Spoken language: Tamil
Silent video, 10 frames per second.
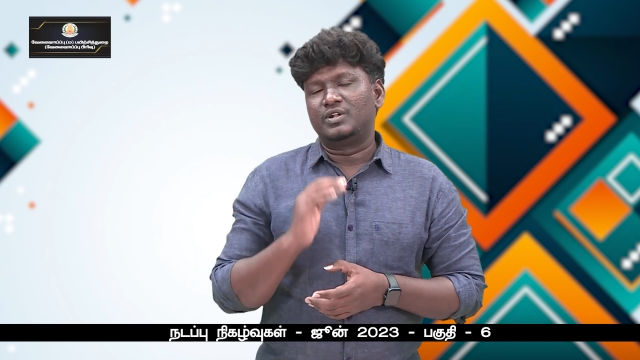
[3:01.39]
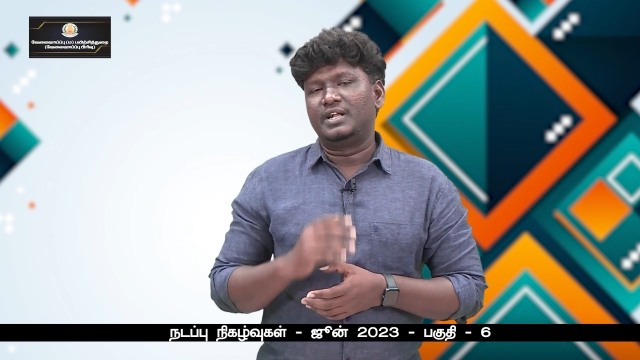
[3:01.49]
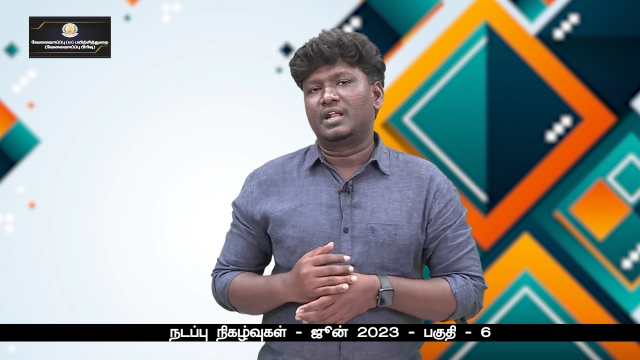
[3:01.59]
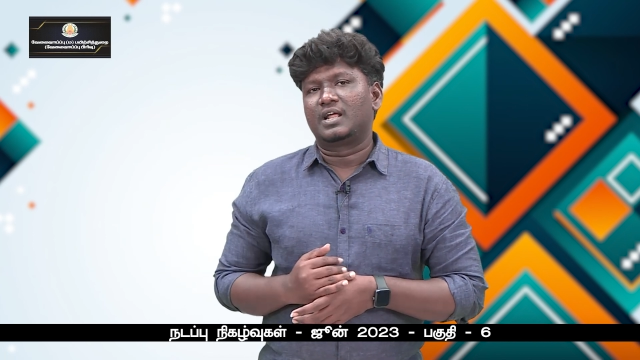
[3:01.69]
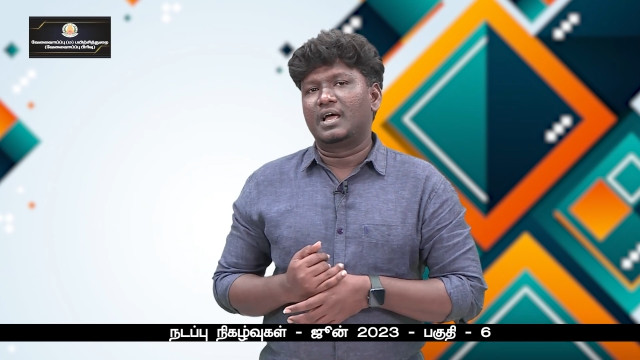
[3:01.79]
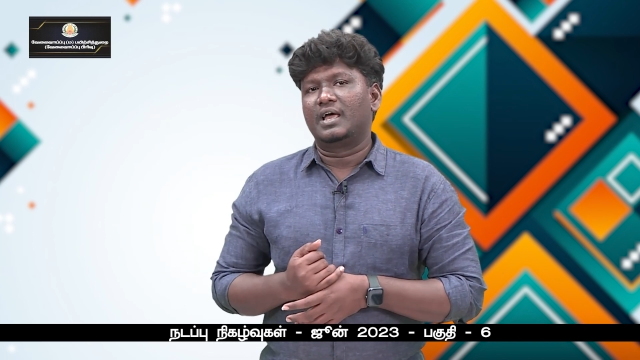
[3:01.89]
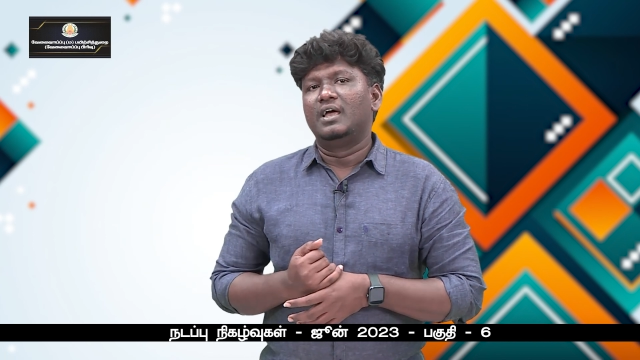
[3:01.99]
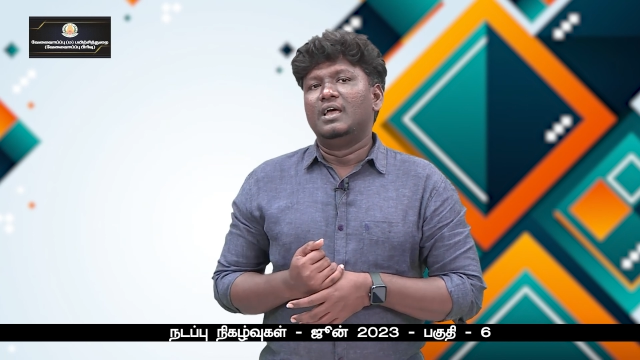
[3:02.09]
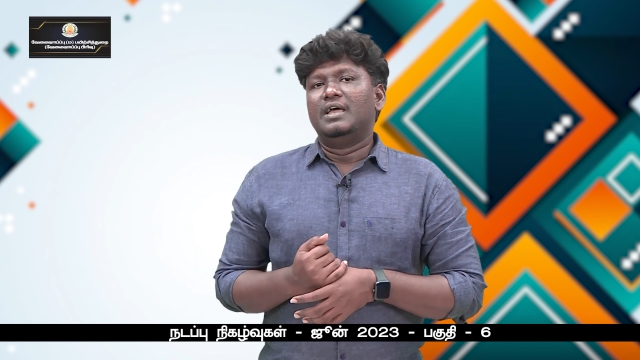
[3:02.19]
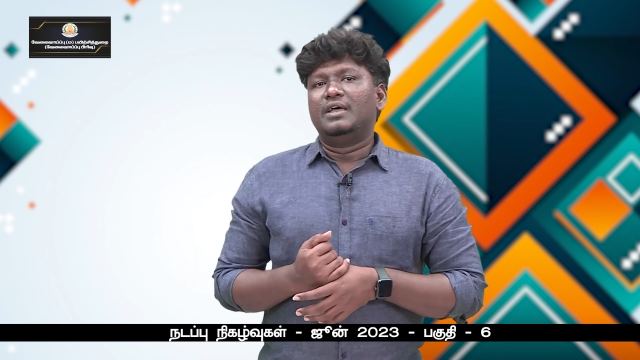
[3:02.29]
சொல்லிகிட்டு இருக்காங்க
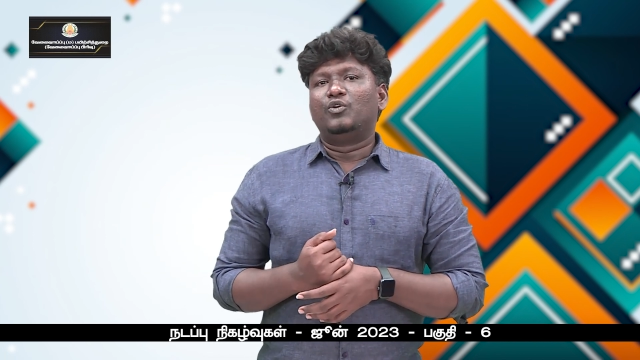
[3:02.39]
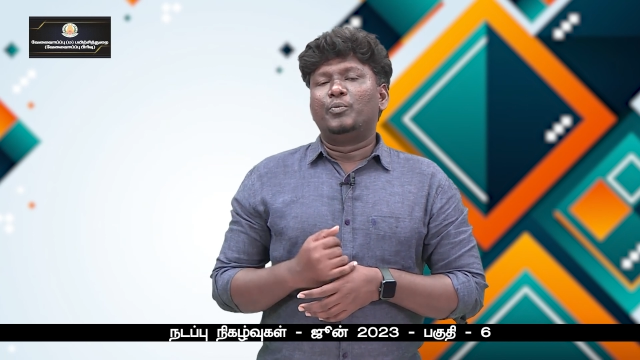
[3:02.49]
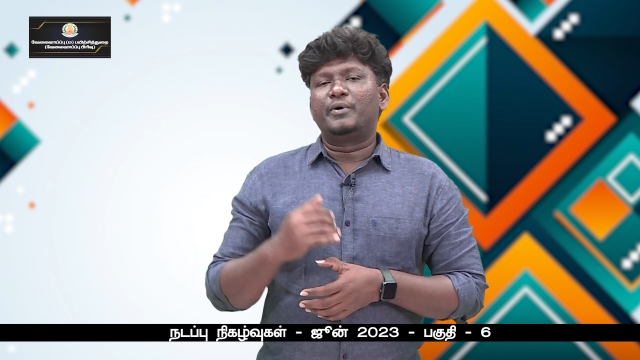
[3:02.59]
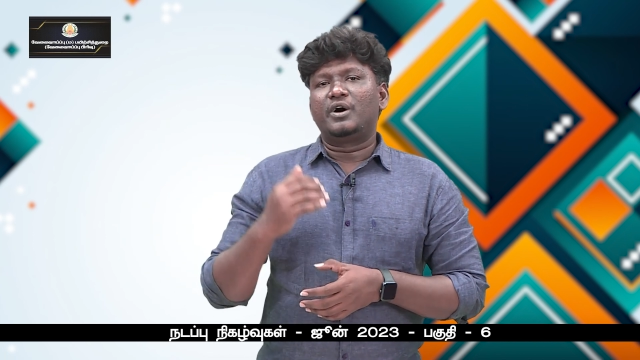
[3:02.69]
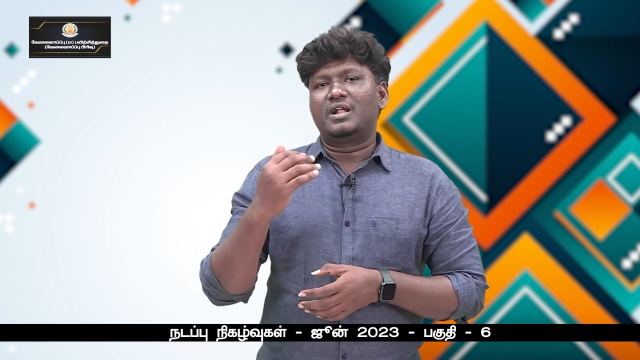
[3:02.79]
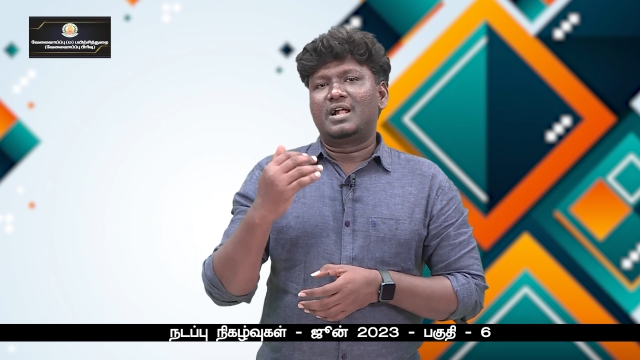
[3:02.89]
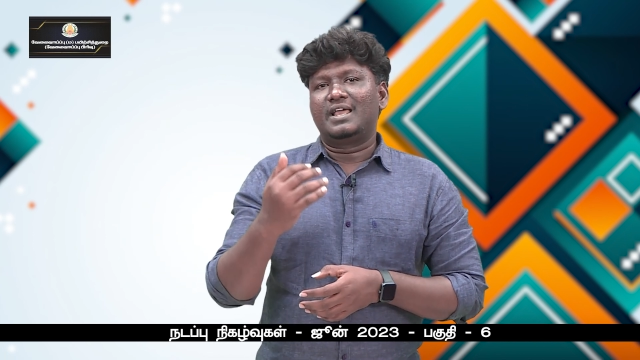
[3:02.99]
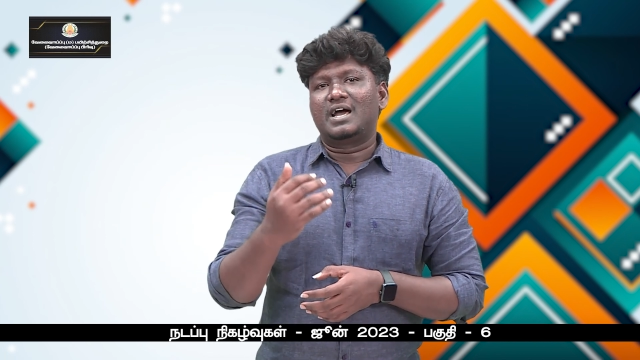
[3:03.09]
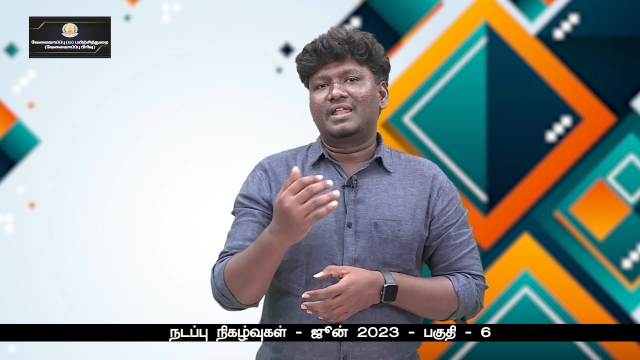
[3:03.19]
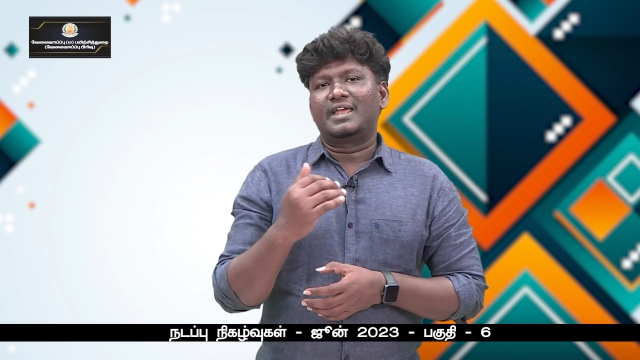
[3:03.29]
முப்பதாம்
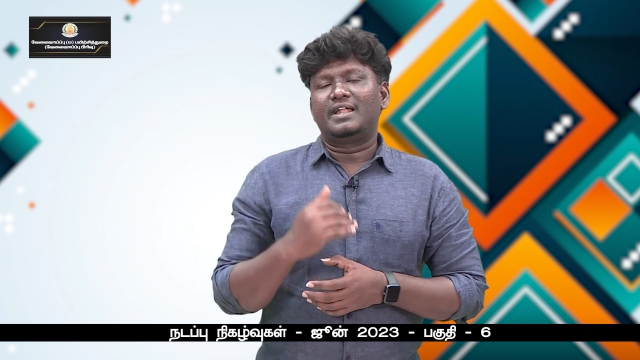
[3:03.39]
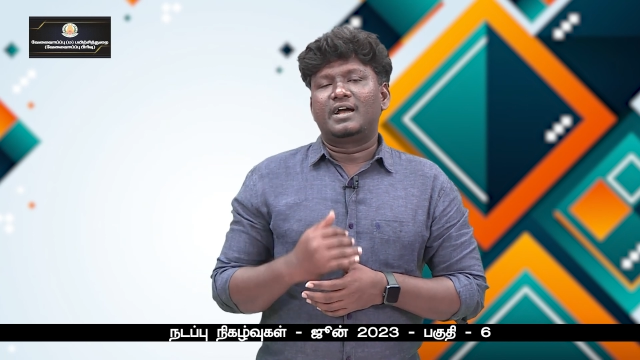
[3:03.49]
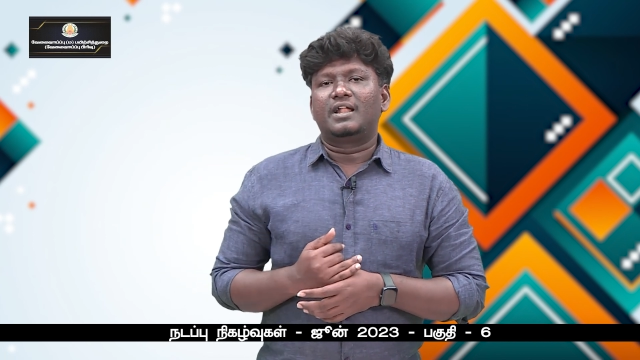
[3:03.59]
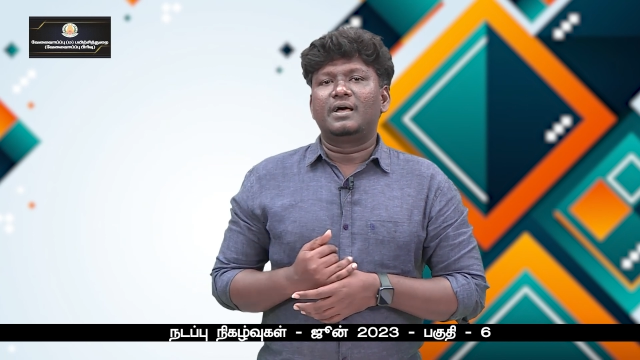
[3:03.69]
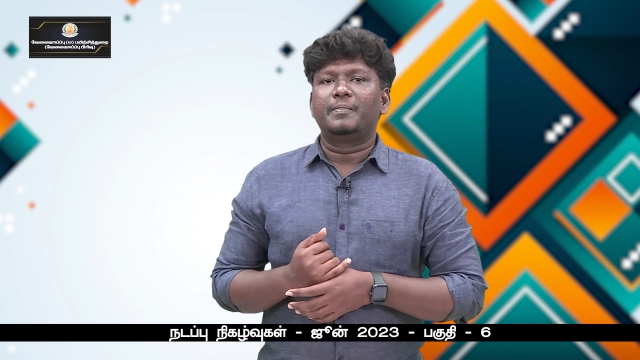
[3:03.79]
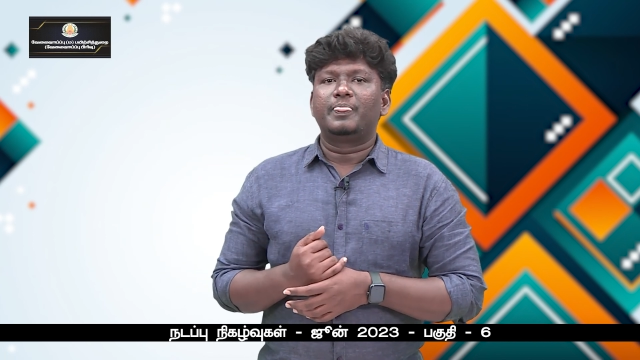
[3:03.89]
நாடு யாருன்னு கேட்டாங்கன்னா